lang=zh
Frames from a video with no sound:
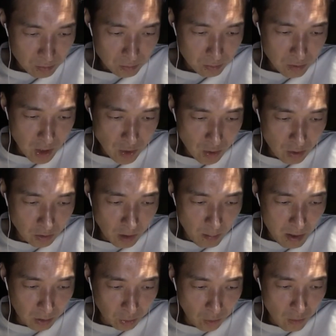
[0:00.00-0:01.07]
最终都没
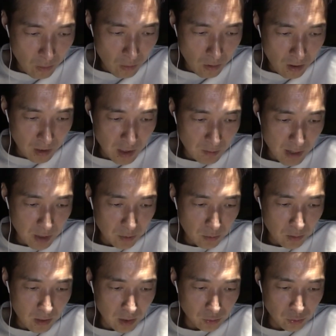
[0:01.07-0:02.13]
有通过，你会如
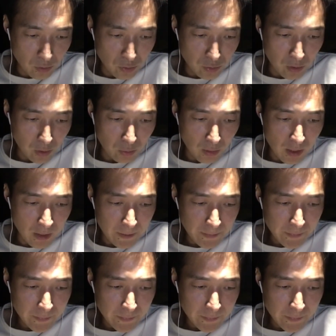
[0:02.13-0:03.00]
何去做决断？